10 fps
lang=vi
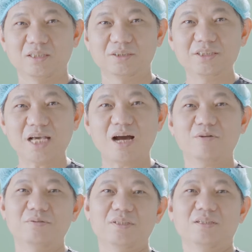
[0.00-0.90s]
Xin
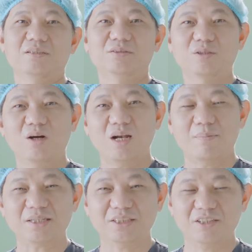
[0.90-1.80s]
chào, tôi
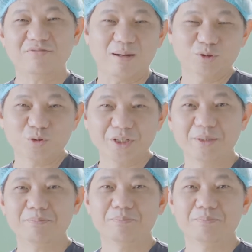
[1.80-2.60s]
là bác sĩ Phạm Xuân Kim.